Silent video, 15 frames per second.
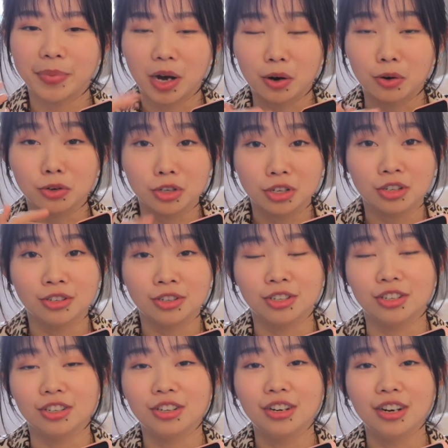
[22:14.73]
保
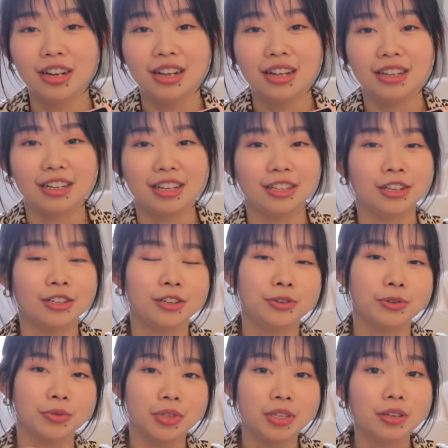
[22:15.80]
持你的
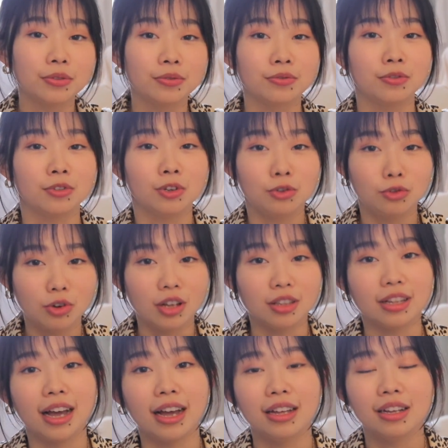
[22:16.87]
这种幸福的
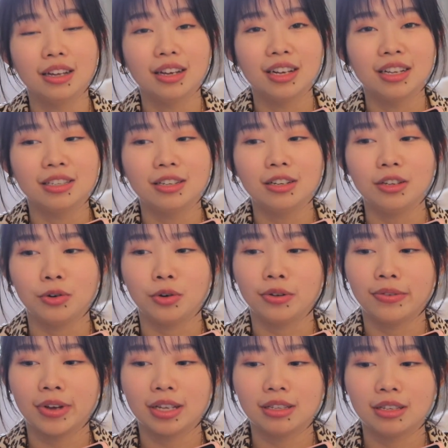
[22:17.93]
状态，其实你
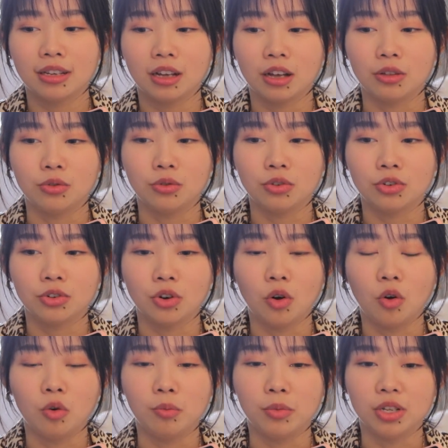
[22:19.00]
会发现，很多时
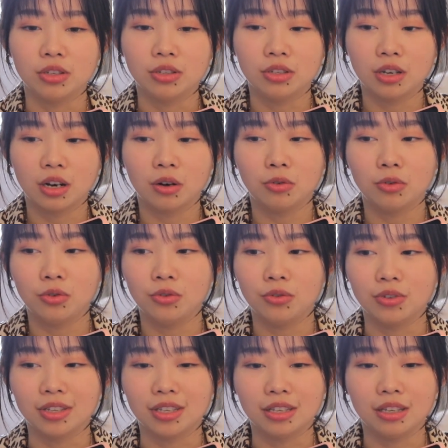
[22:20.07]
候我们焦
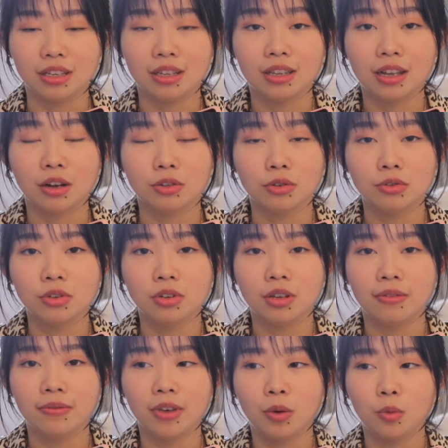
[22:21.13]
虑、急躁，都是
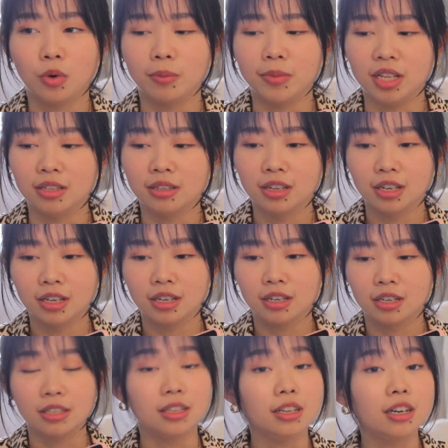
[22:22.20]
因为我们
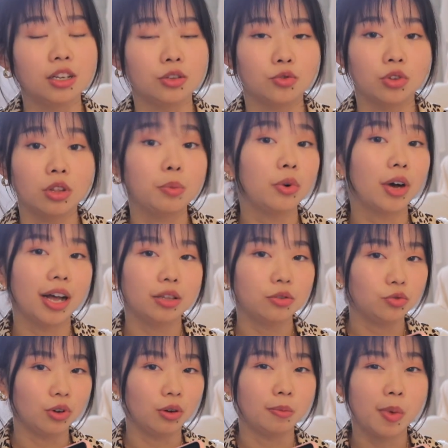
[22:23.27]
心里觉得不
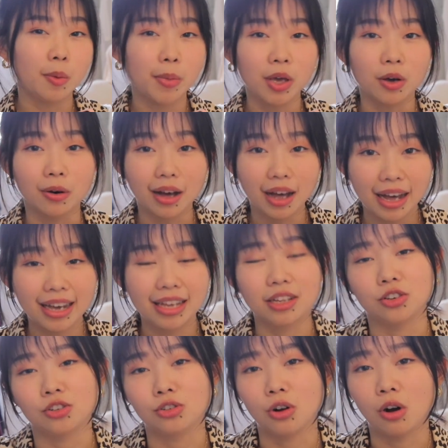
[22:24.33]
安全。我们没有爱
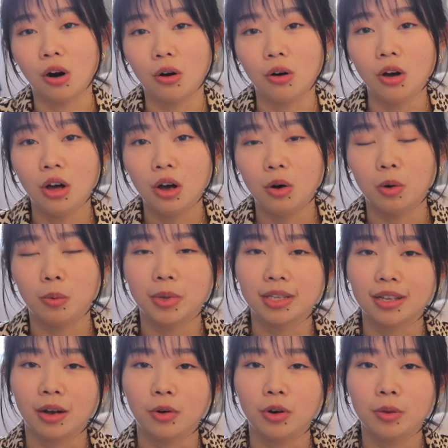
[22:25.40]
的时候，我
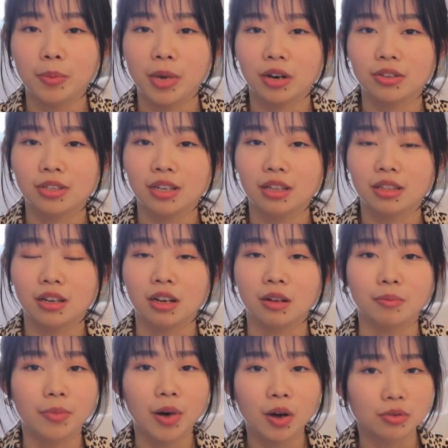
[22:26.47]
们才会表现的
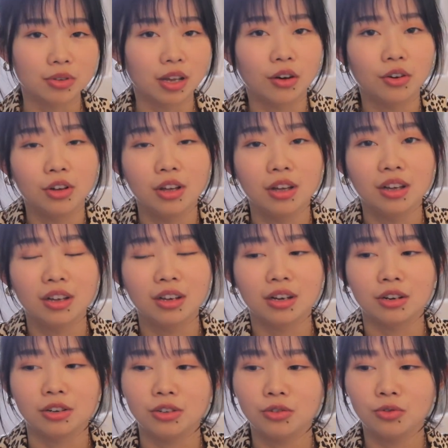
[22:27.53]
很暴躁。
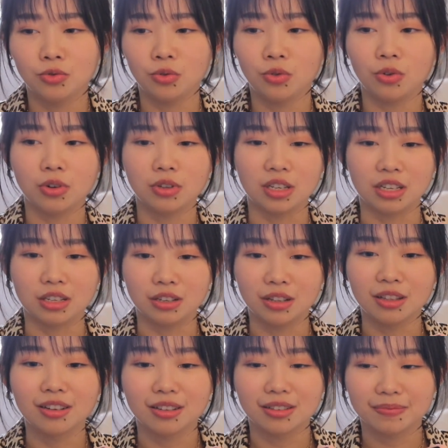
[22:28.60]
可是，如果你
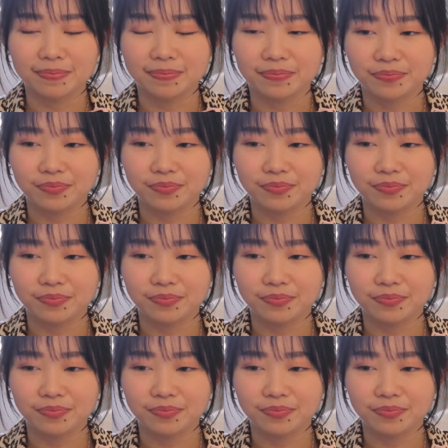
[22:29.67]
真的